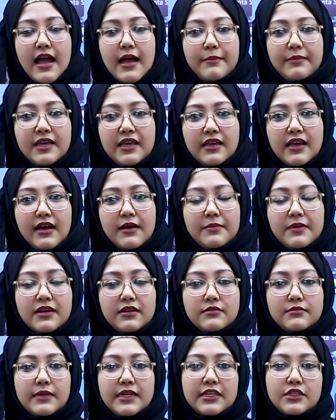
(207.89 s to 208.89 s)
আমি আমার
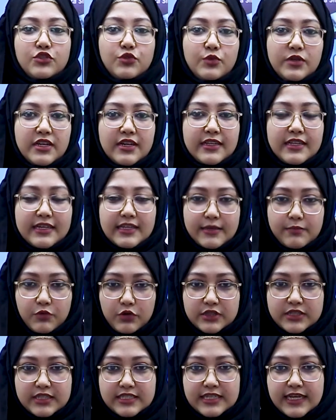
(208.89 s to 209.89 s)
মানে জুনিয়রদেরকে
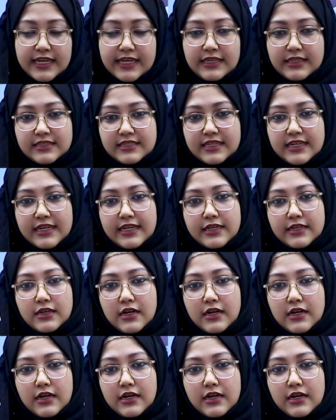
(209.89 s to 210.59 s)
বলতে চাই যে